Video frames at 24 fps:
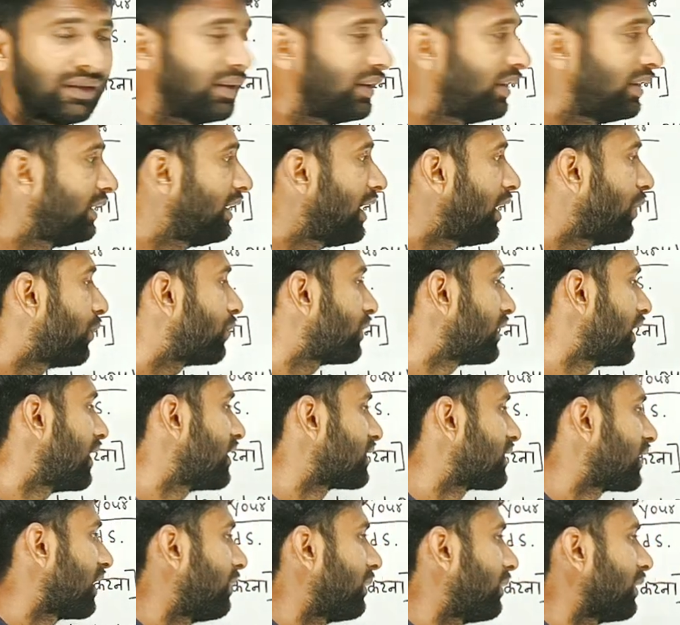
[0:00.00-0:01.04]
ये होता है
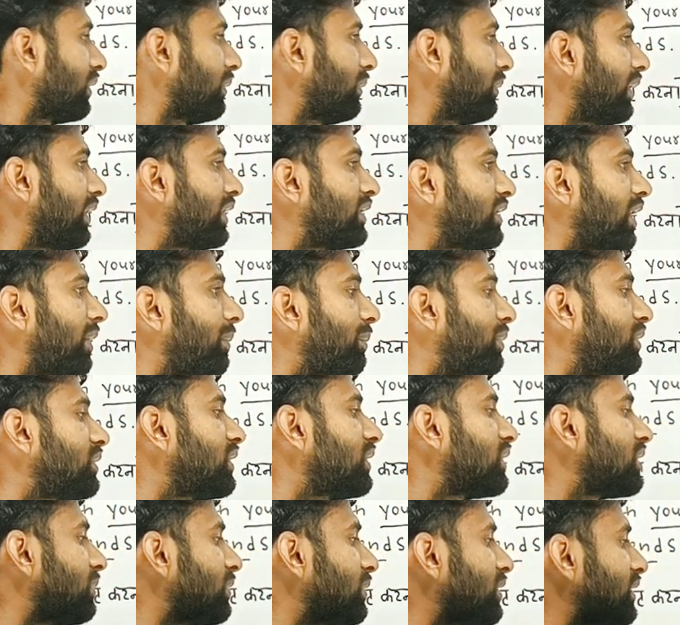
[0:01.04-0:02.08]
इसका मतलब एग्जाम्पल से
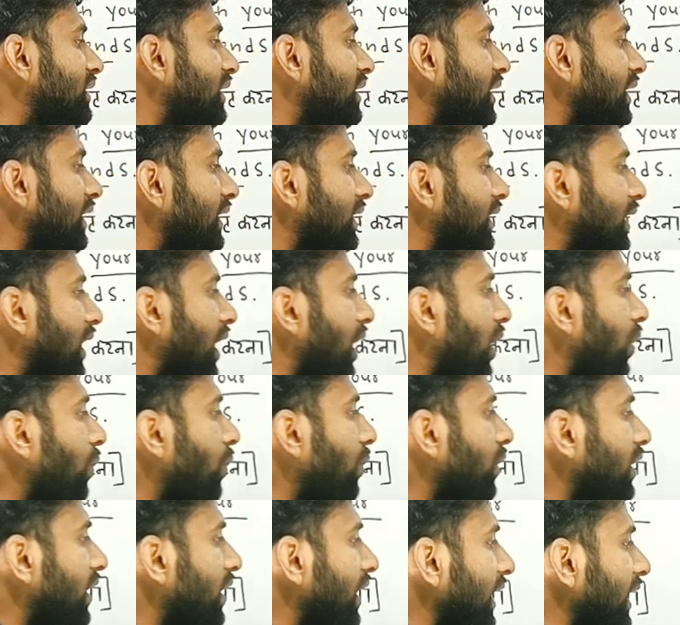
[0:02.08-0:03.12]
समझते हैं नाउ अ
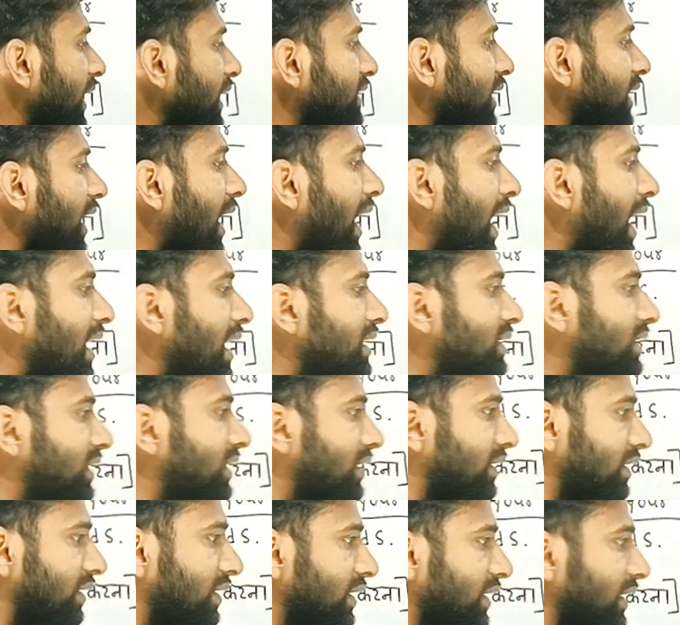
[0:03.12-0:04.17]
डेज
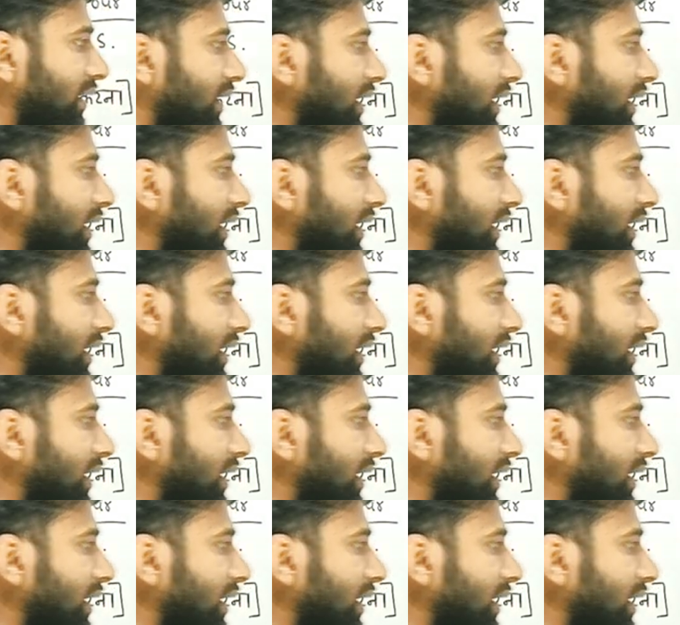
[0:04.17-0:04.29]
आजकल